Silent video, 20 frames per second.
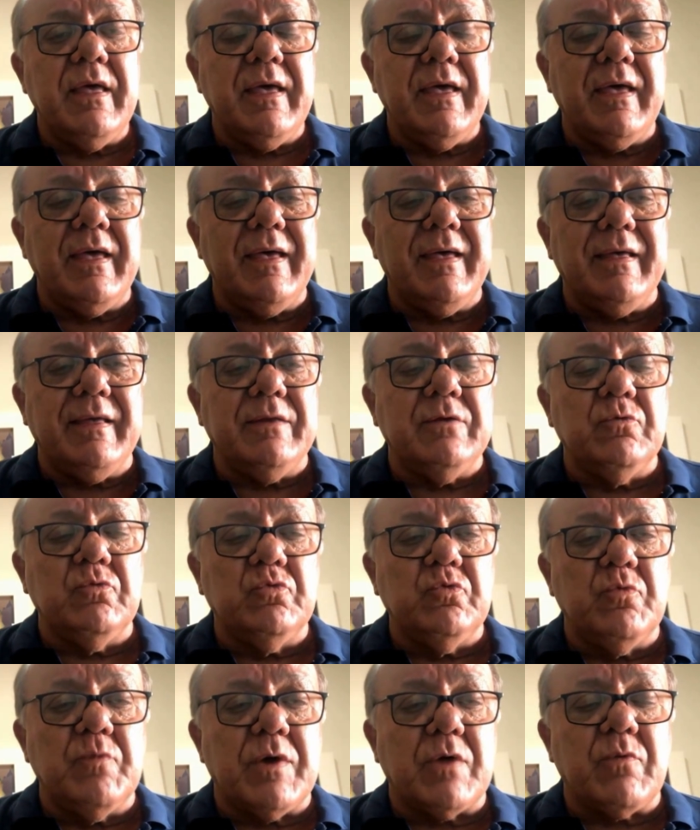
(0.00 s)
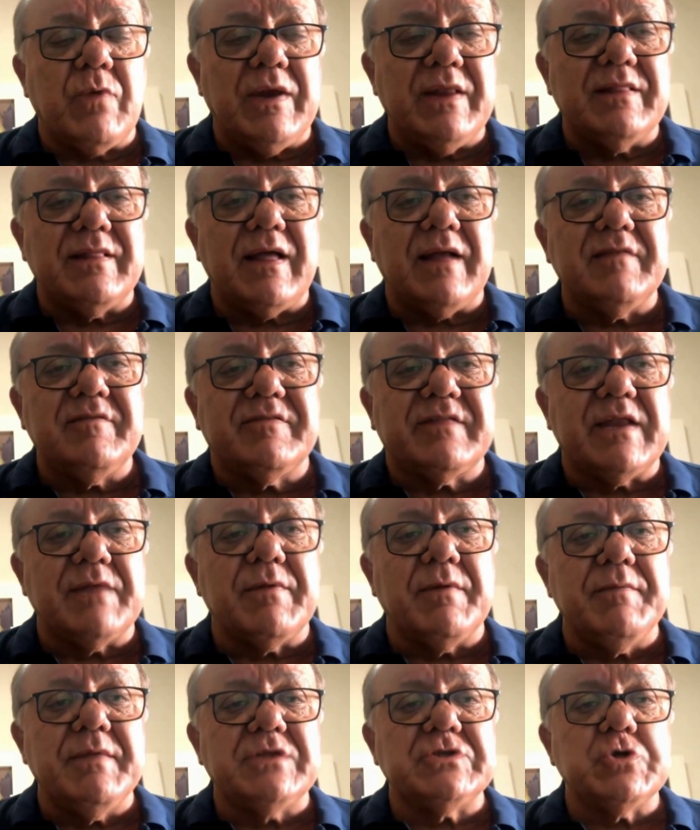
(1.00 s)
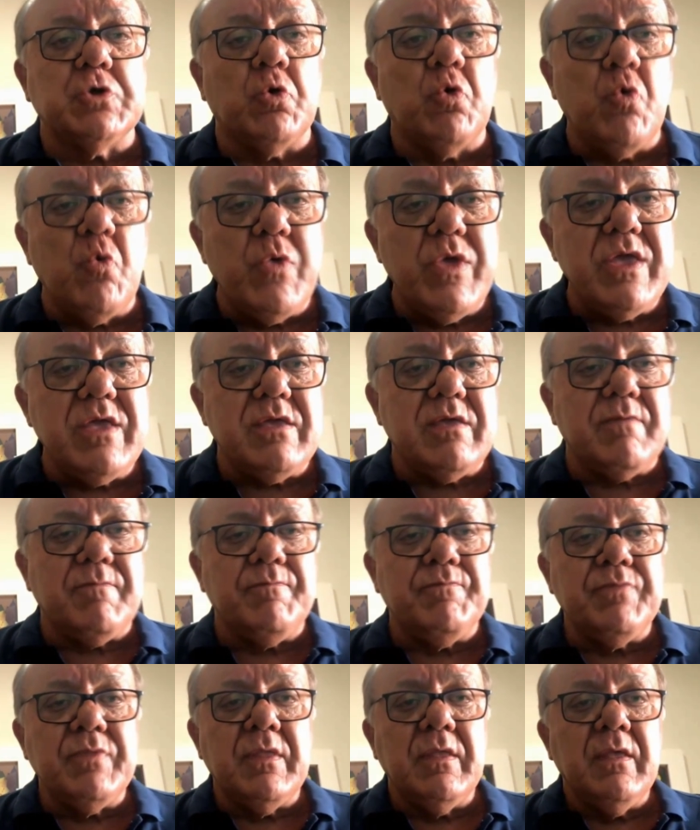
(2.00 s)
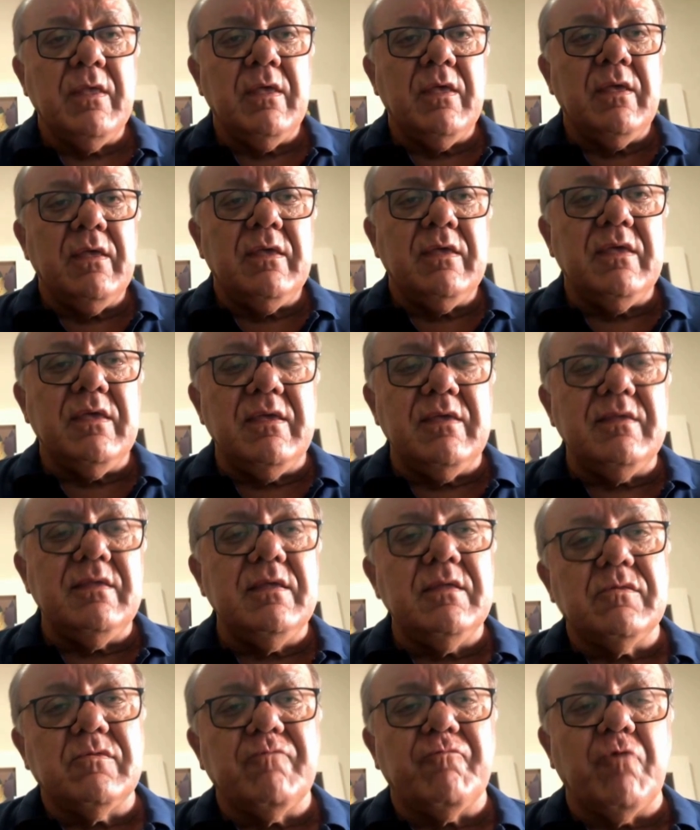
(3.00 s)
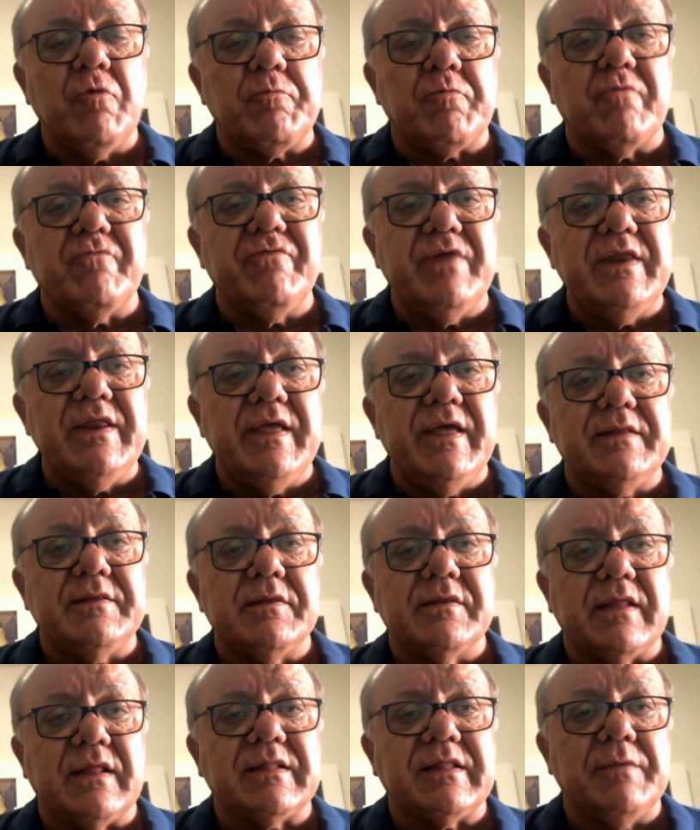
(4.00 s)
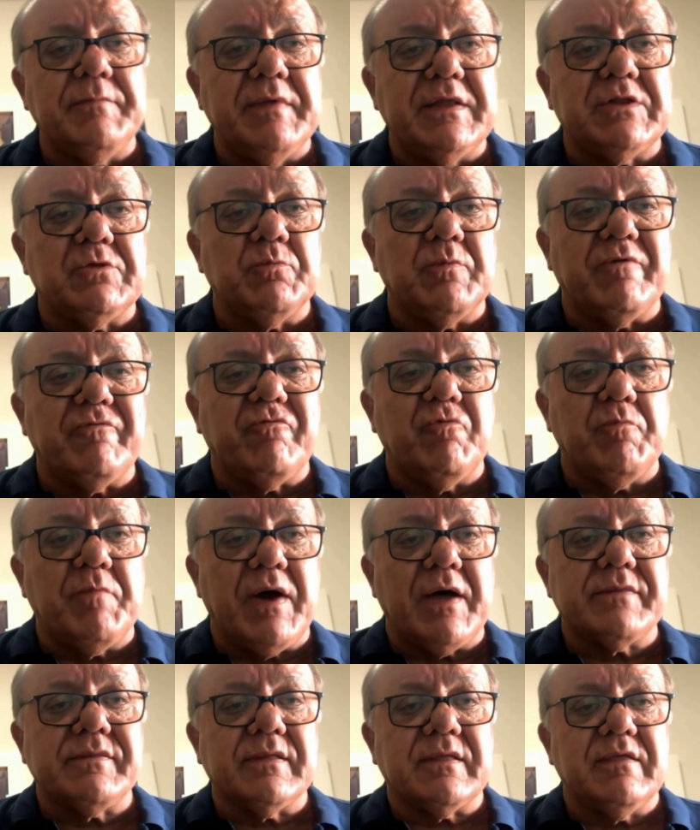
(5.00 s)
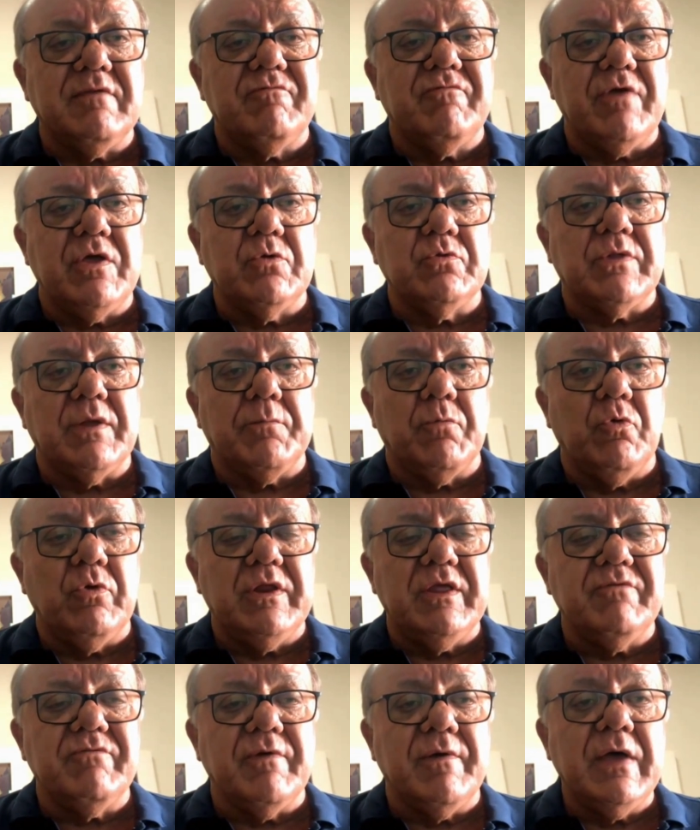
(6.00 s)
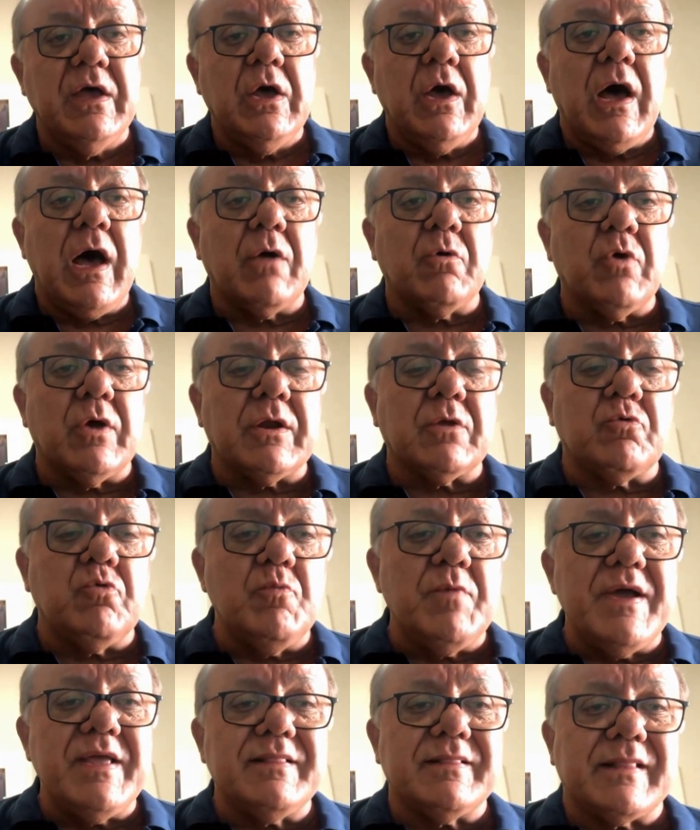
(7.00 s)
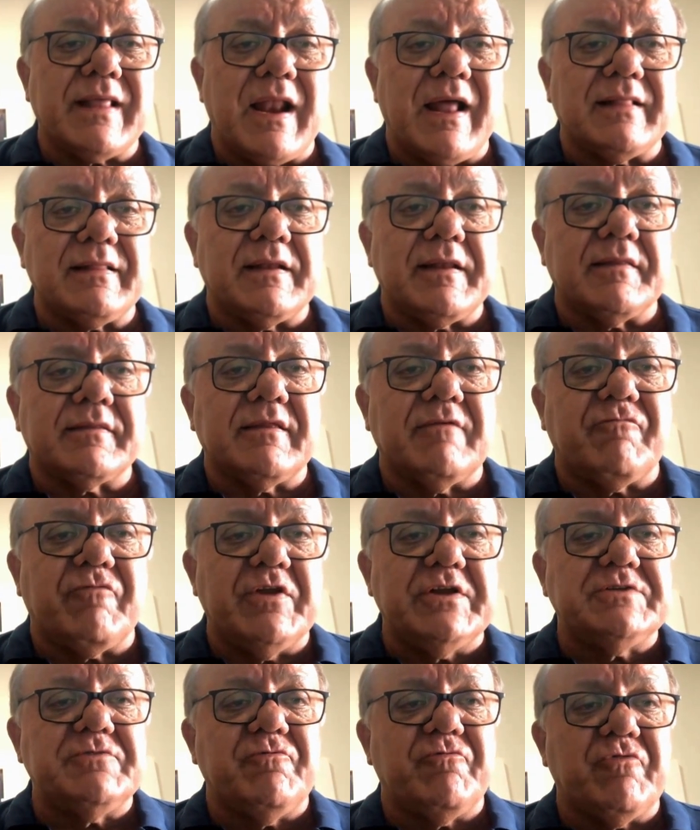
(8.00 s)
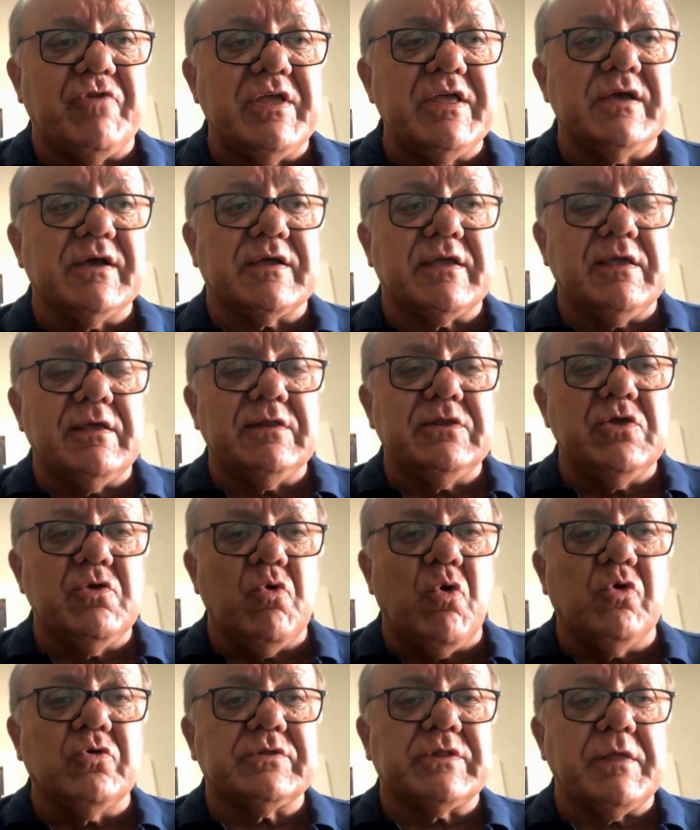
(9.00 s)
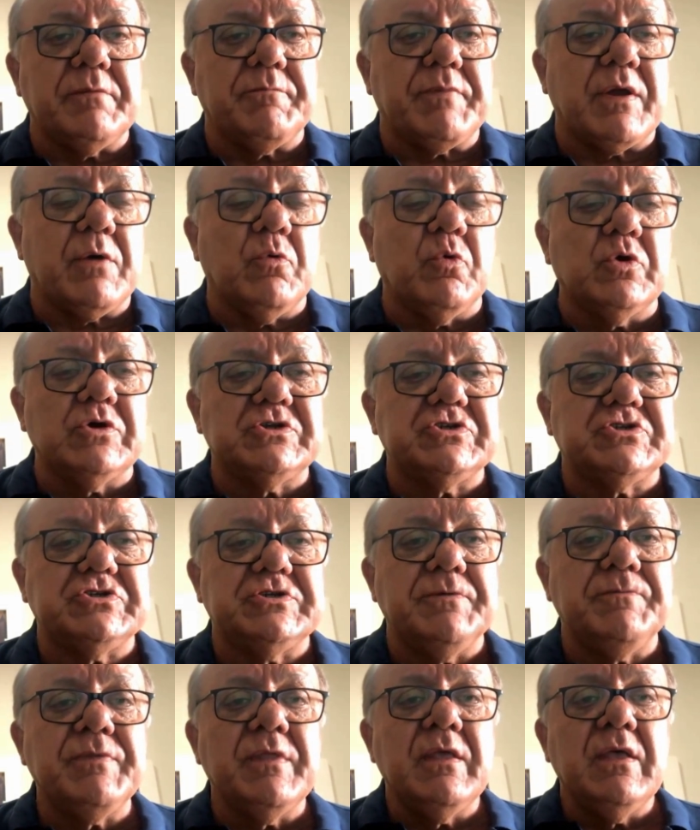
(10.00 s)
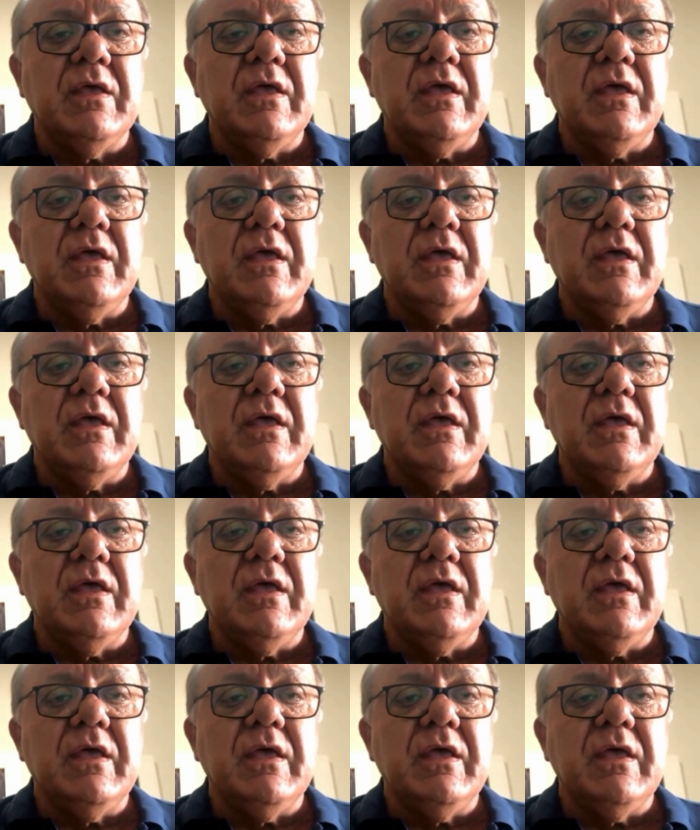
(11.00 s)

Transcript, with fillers: é, uma qualidade extremamente ruim. E isso foi proveniente exatamente de uma fumaça que veio da Bolívia. Agora, com a entrada dessa frente fria de ontem para hoje,